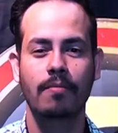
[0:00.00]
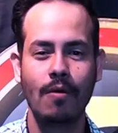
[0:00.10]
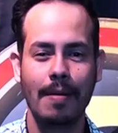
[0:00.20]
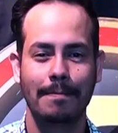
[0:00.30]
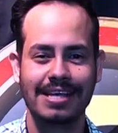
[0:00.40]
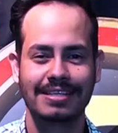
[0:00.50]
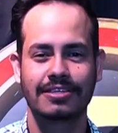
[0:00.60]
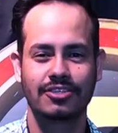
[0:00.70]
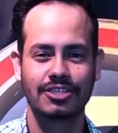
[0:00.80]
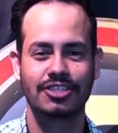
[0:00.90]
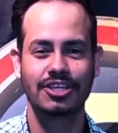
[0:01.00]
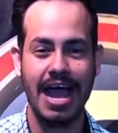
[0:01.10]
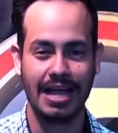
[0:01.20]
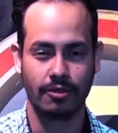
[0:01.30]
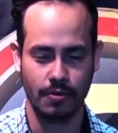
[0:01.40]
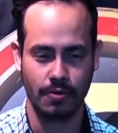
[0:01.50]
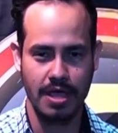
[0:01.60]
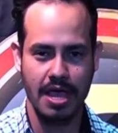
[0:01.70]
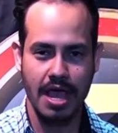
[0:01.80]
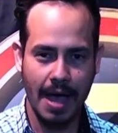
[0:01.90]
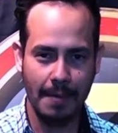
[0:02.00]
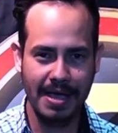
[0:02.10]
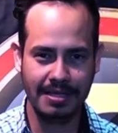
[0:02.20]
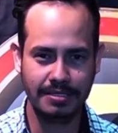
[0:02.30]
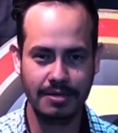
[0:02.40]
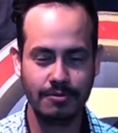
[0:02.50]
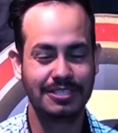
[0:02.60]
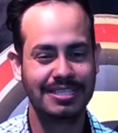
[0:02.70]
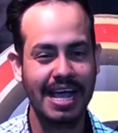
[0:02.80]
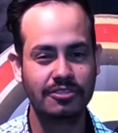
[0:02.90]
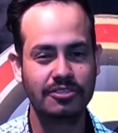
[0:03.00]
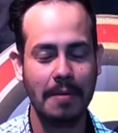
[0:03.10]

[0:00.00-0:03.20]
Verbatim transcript: boa peça de teatro. A peça Os Certos